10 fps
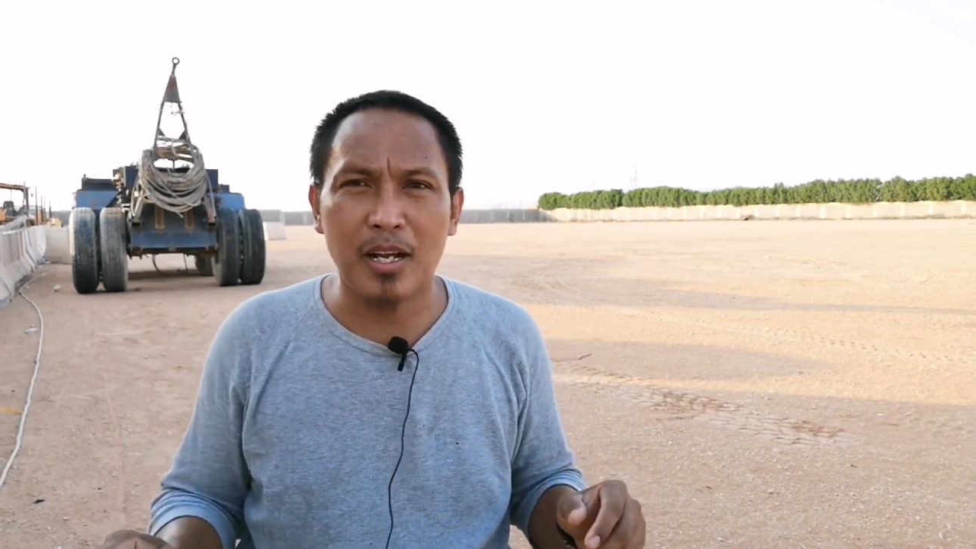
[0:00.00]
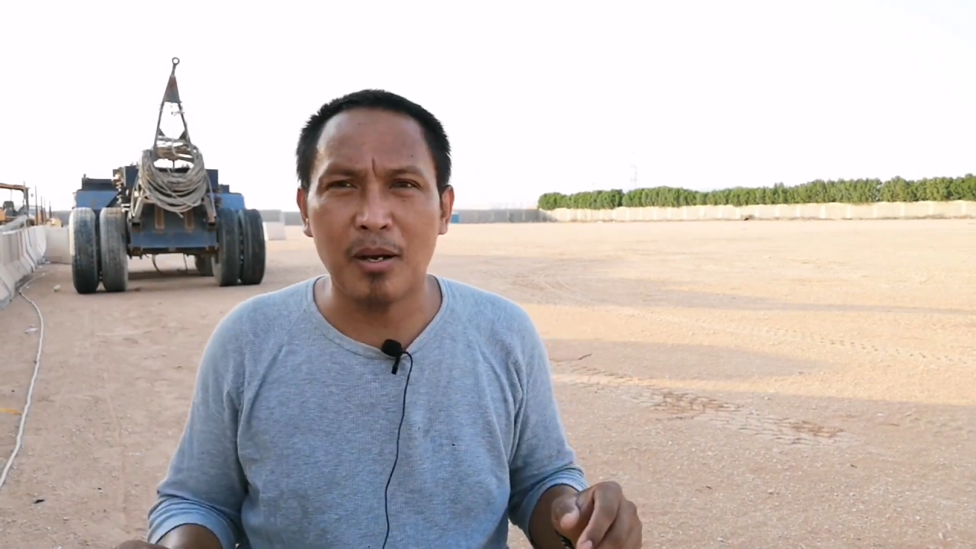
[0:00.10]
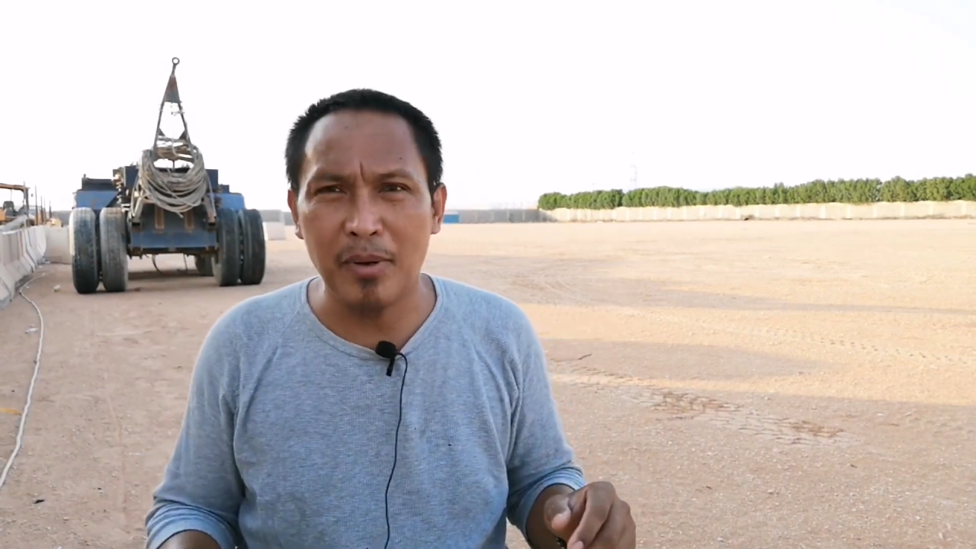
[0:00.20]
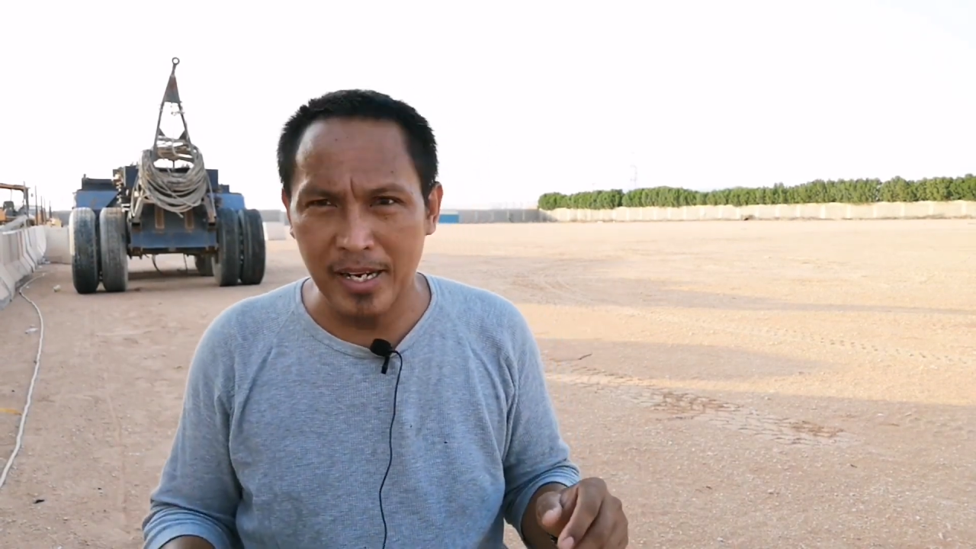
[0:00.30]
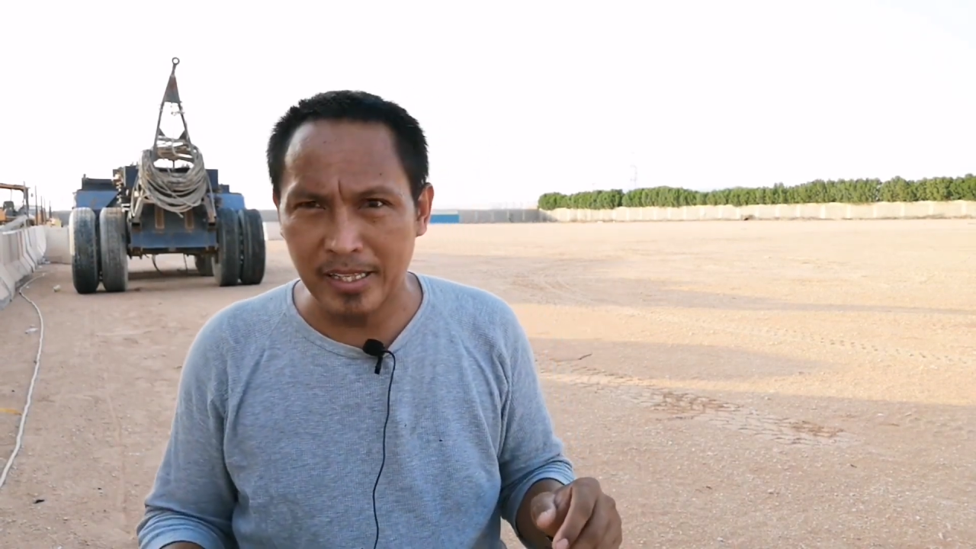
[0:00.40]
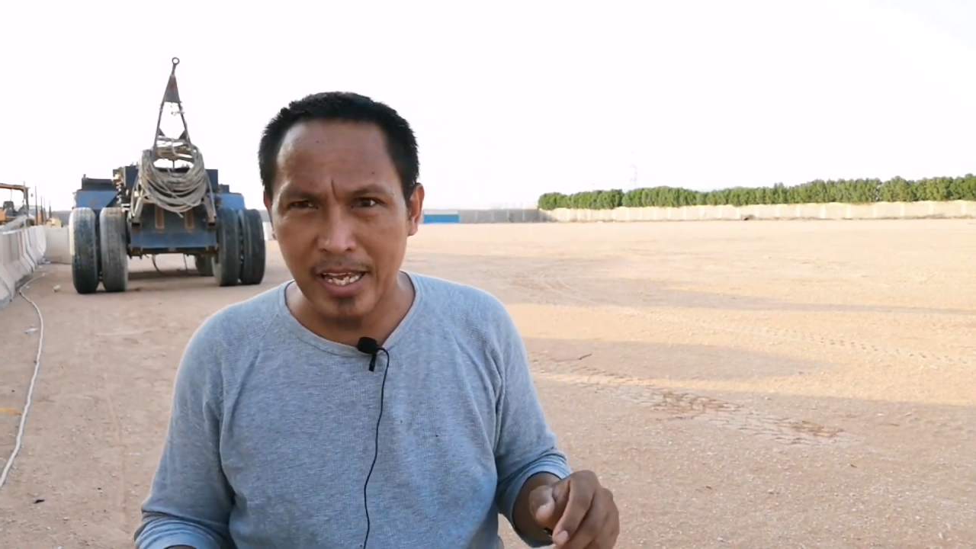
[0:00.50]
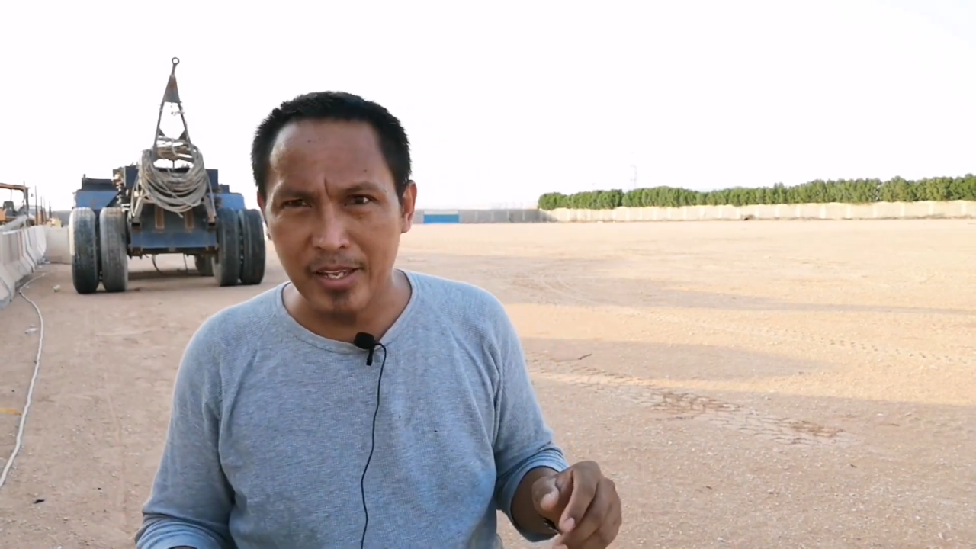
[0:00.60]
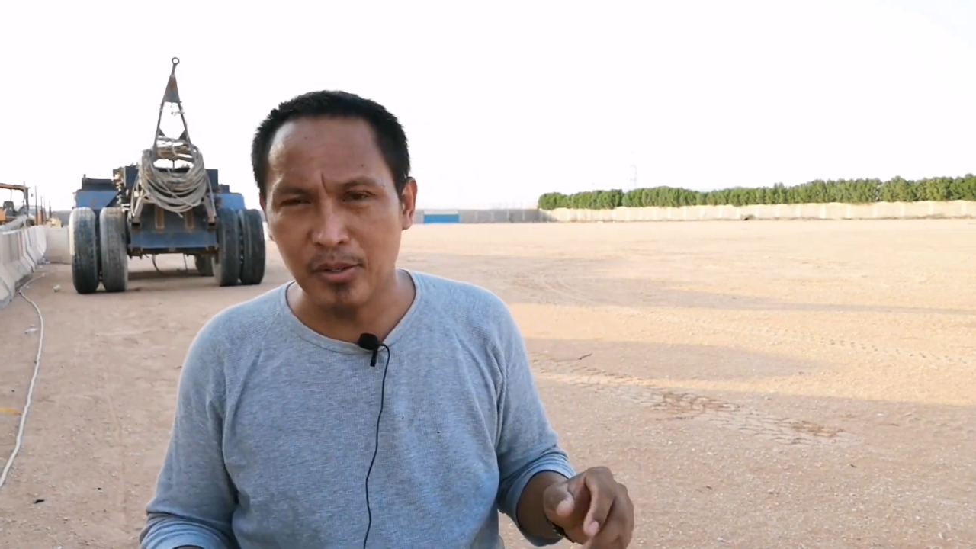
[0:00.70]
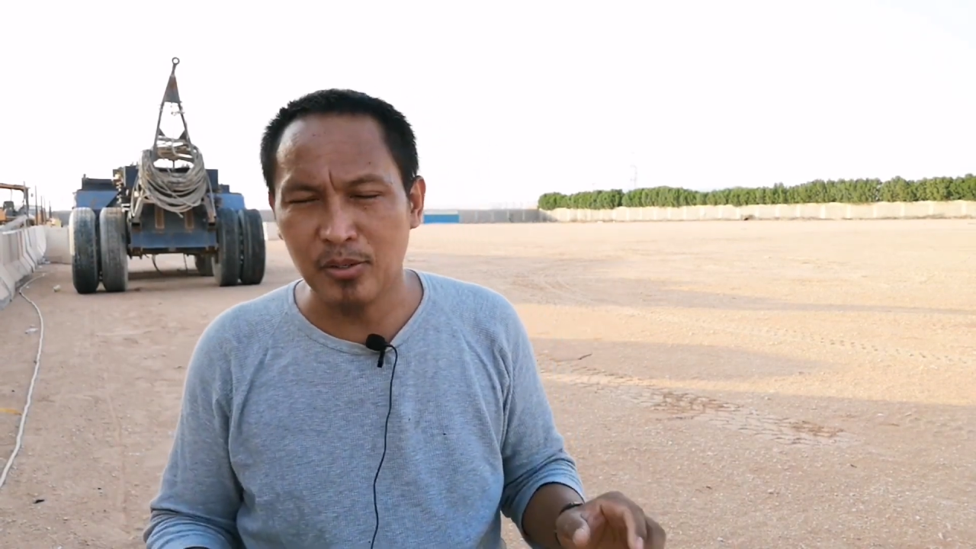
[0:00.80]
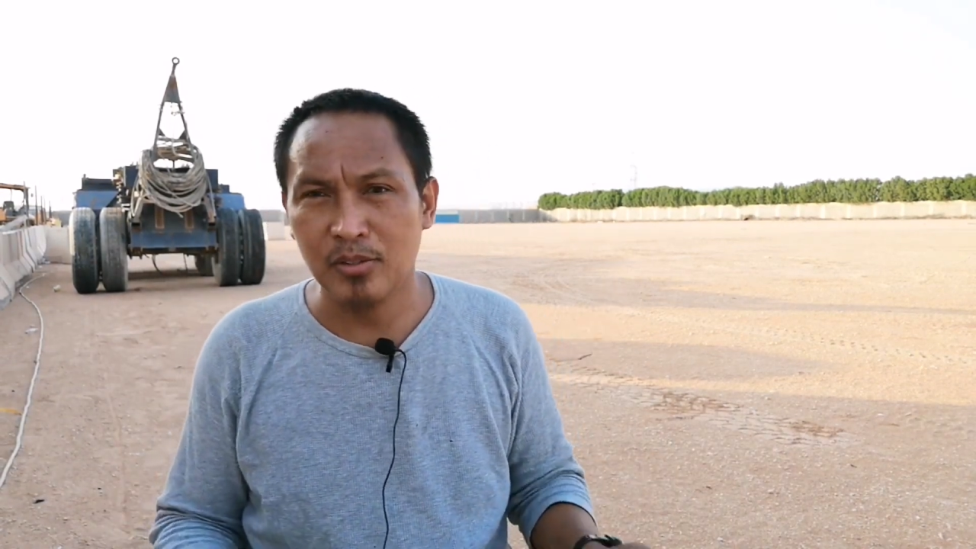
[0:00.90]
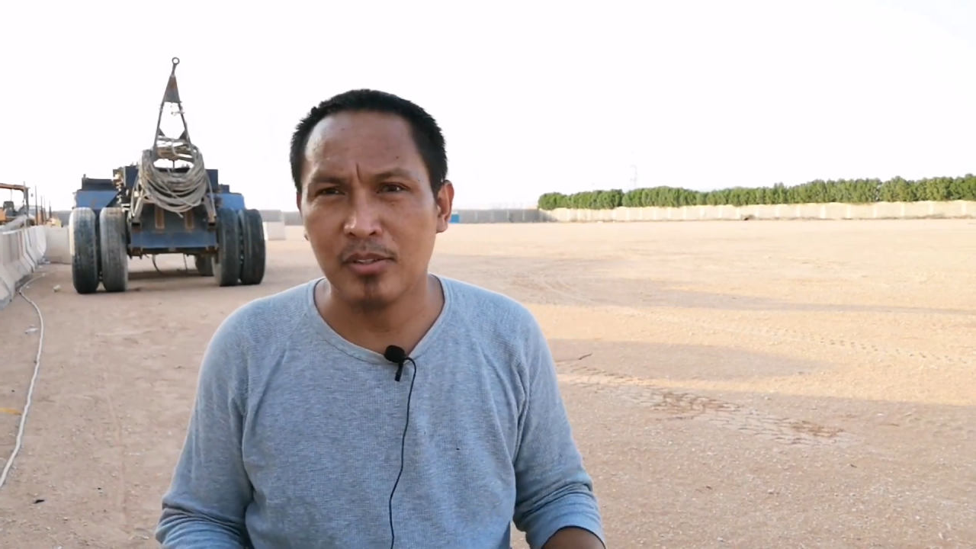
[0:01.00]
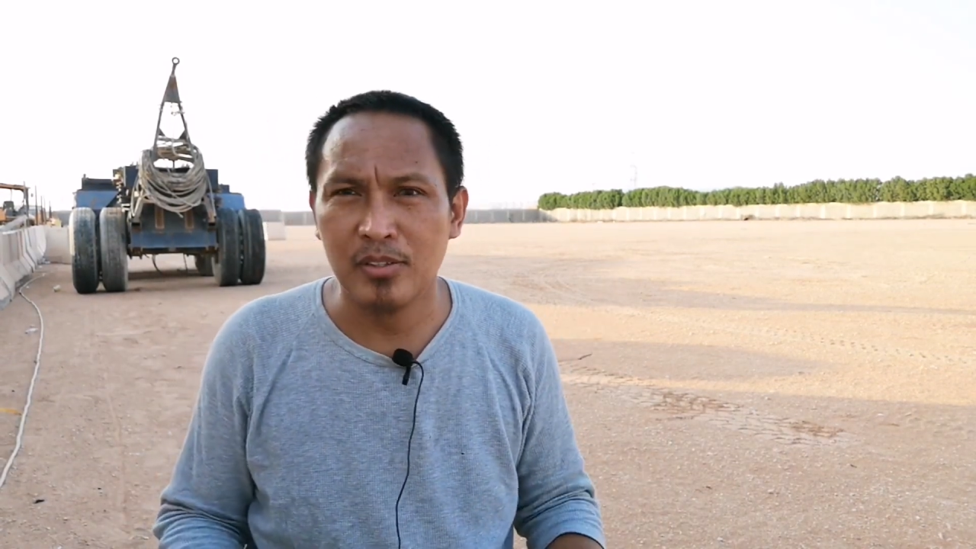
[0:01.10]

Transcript: magkamali tayo